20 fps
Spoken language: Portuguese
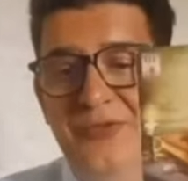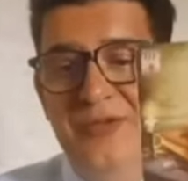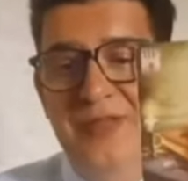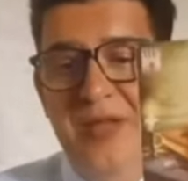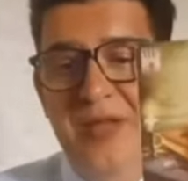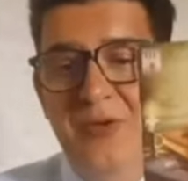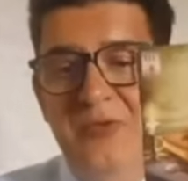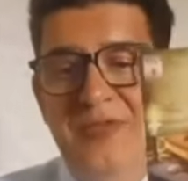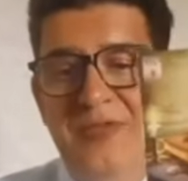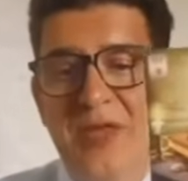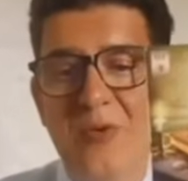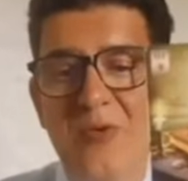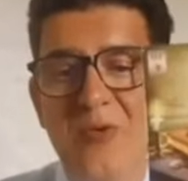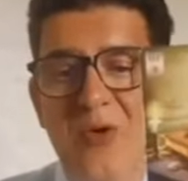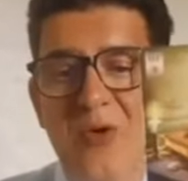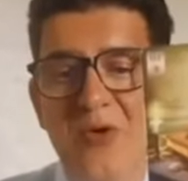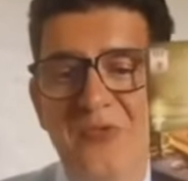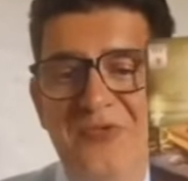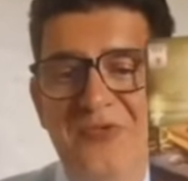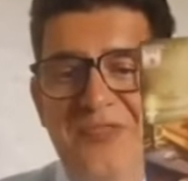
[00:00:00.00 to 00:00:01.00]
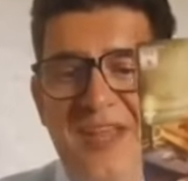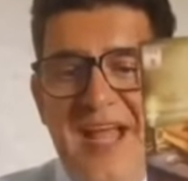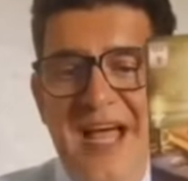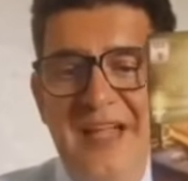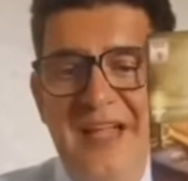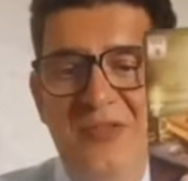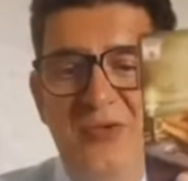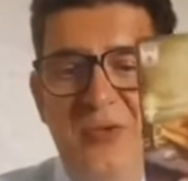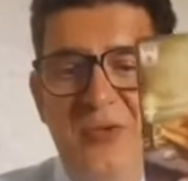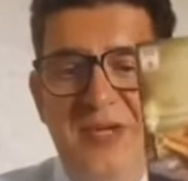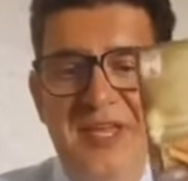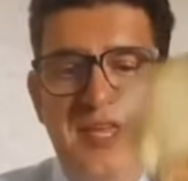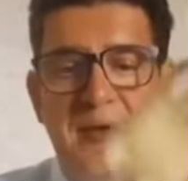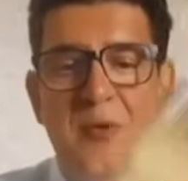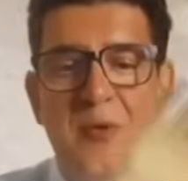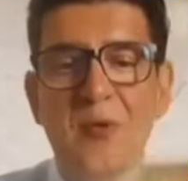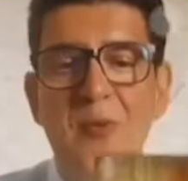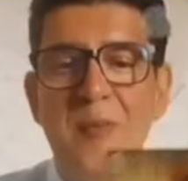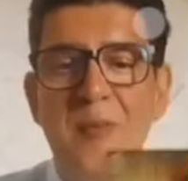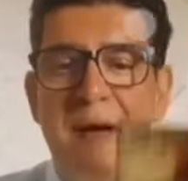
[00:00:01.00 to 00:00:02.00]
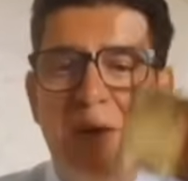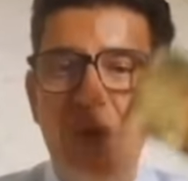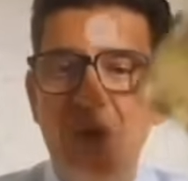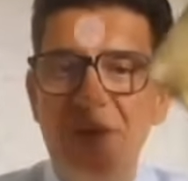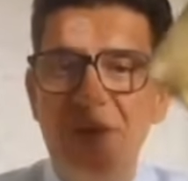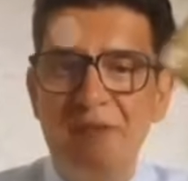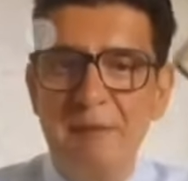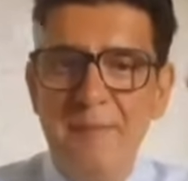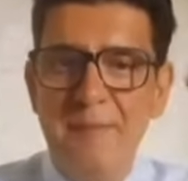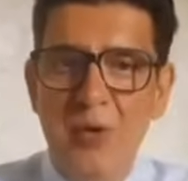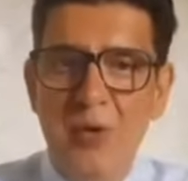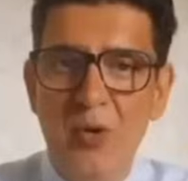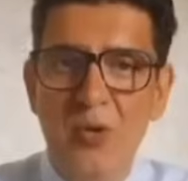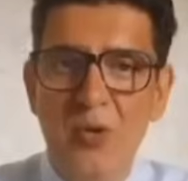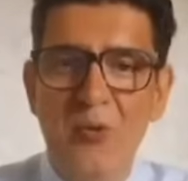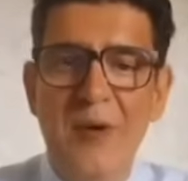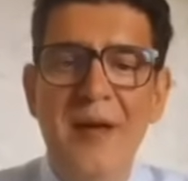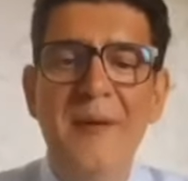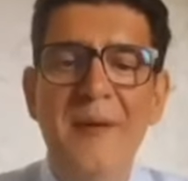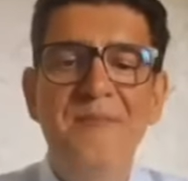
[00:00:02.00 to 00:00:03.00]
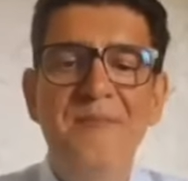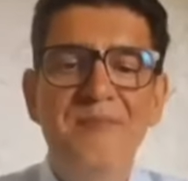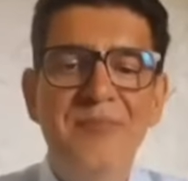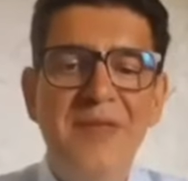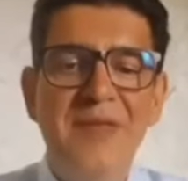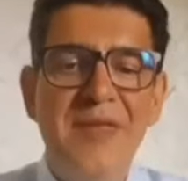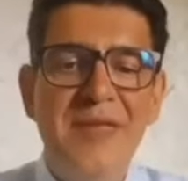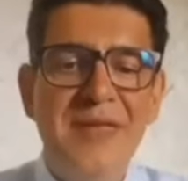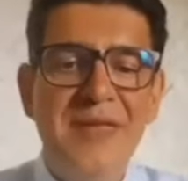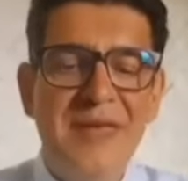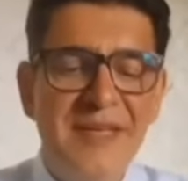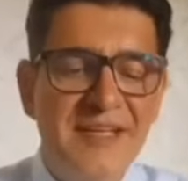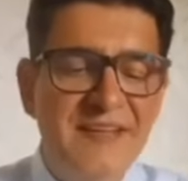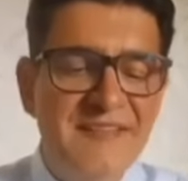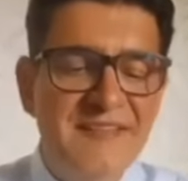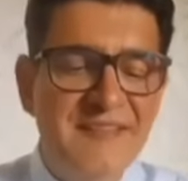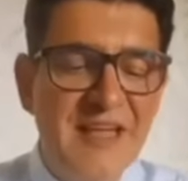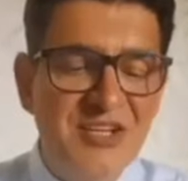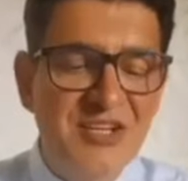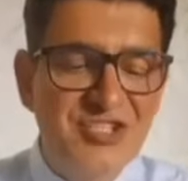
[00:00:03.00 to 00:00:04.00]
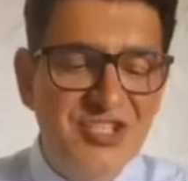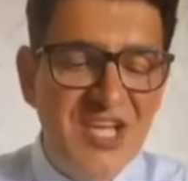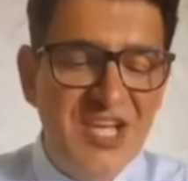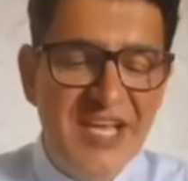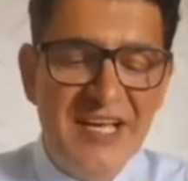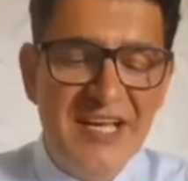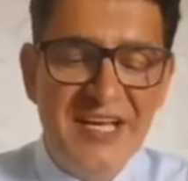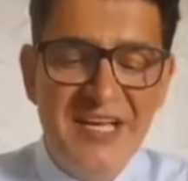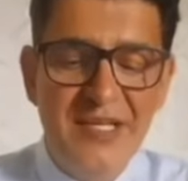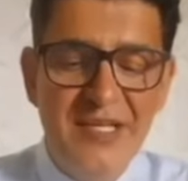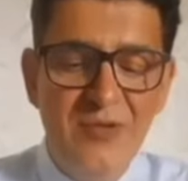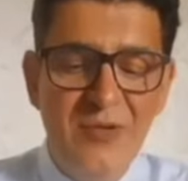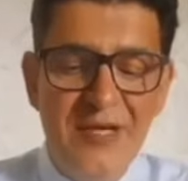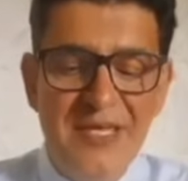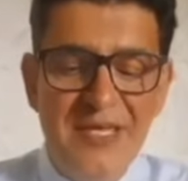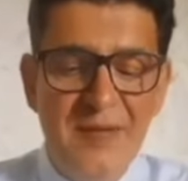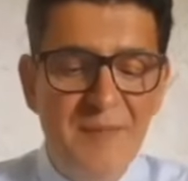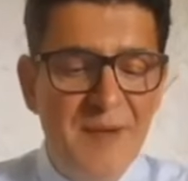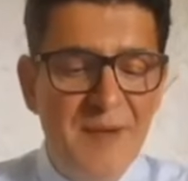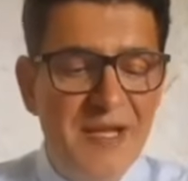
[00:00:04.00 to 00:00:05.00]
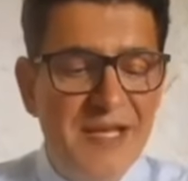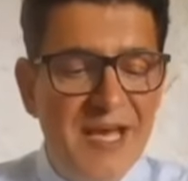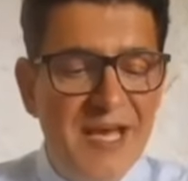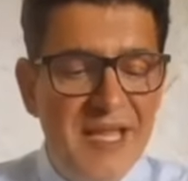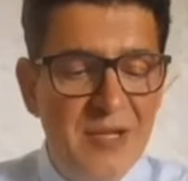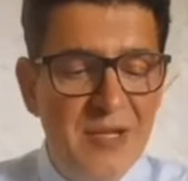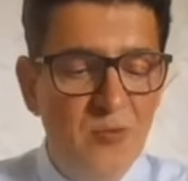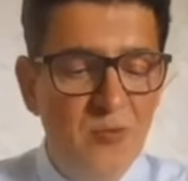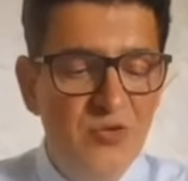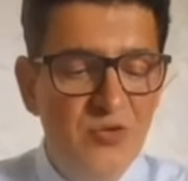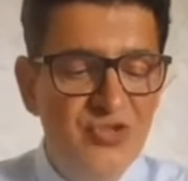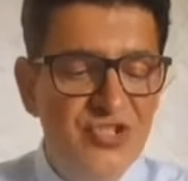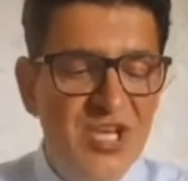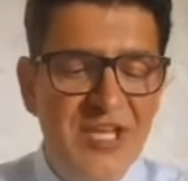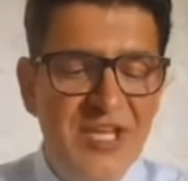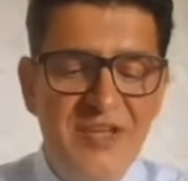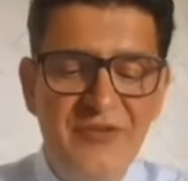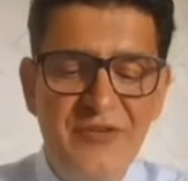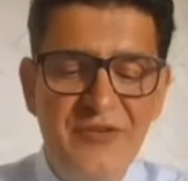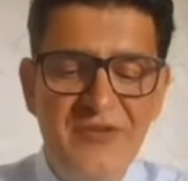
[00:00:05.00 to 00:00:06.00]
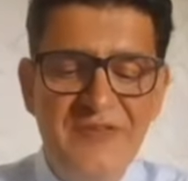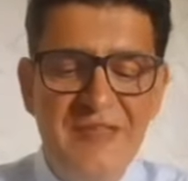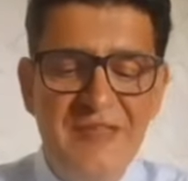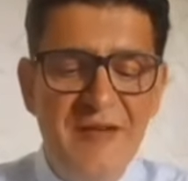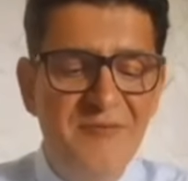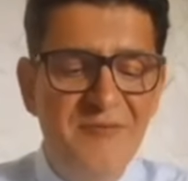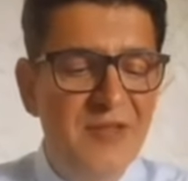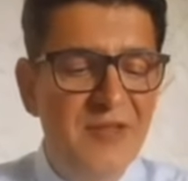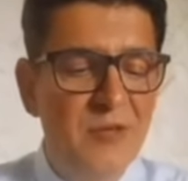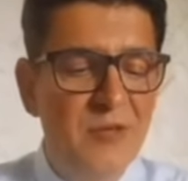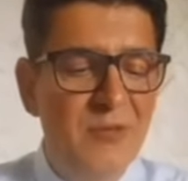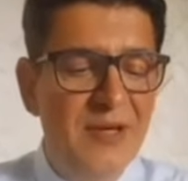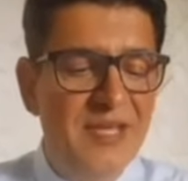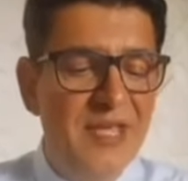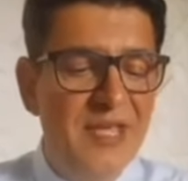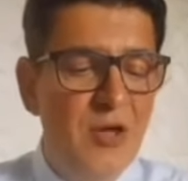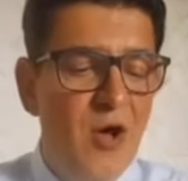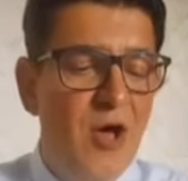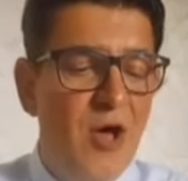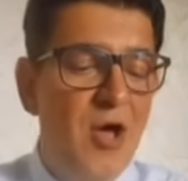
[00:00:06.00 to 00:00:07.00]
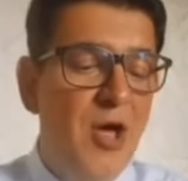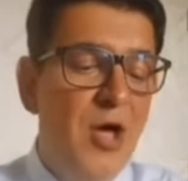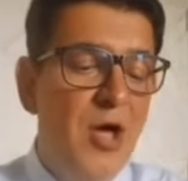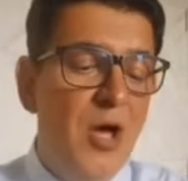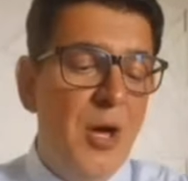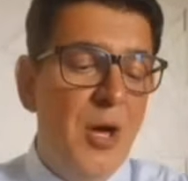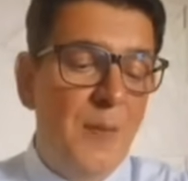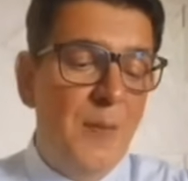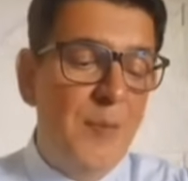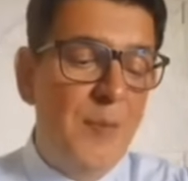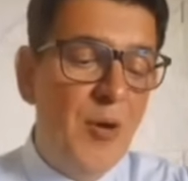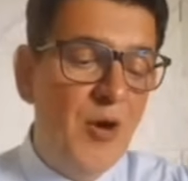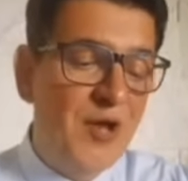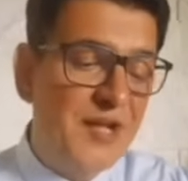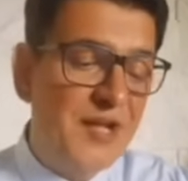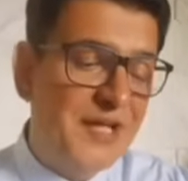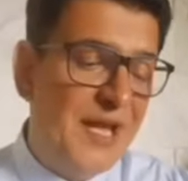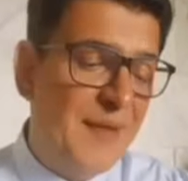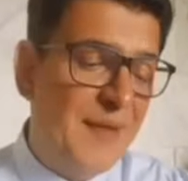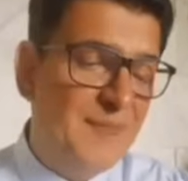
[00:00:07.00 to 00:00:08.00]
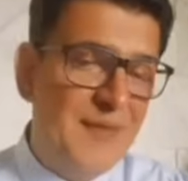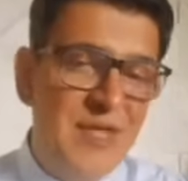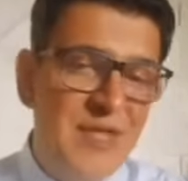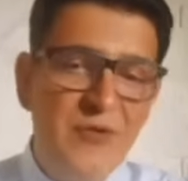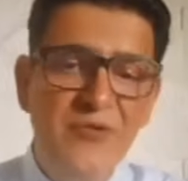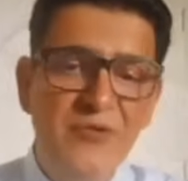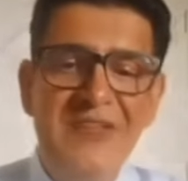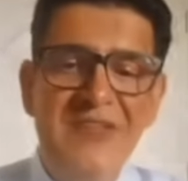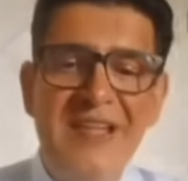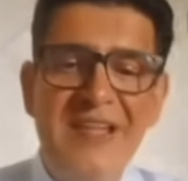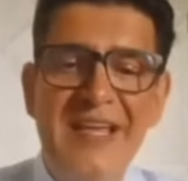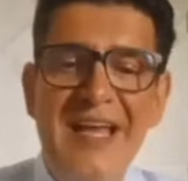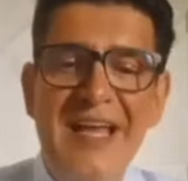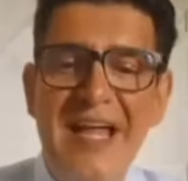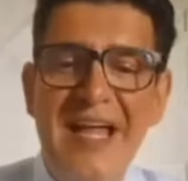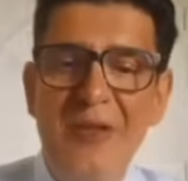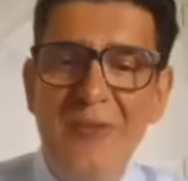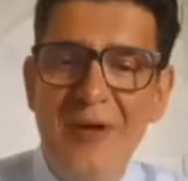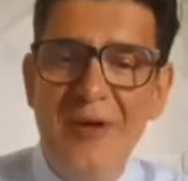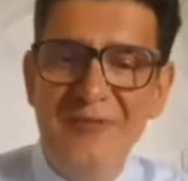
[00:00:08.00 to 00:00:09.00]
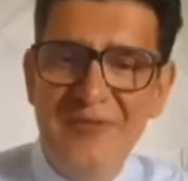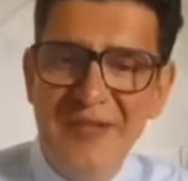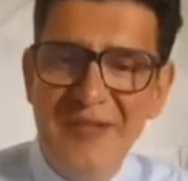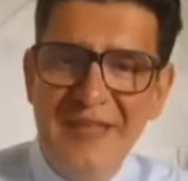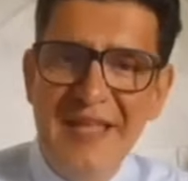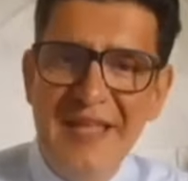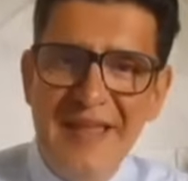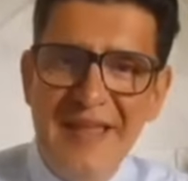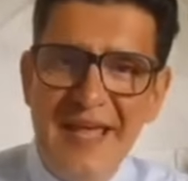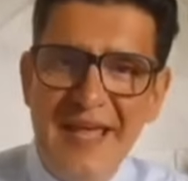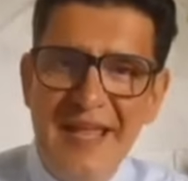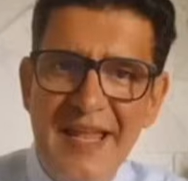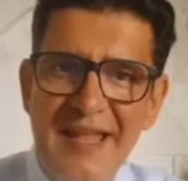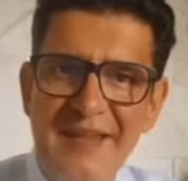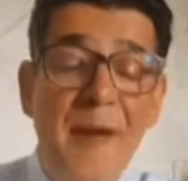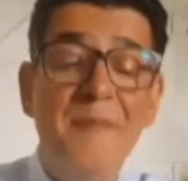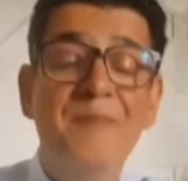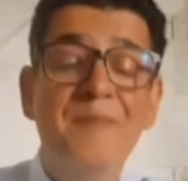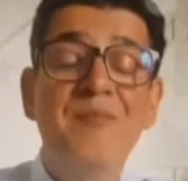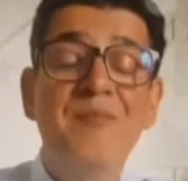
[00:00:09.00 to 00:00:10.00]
Então tem um contrato aqui, alguma coisa boa que está chegando aqui para Cariúcha. Isso está vindo aqui, ó, por caminhos ligado à vida dela.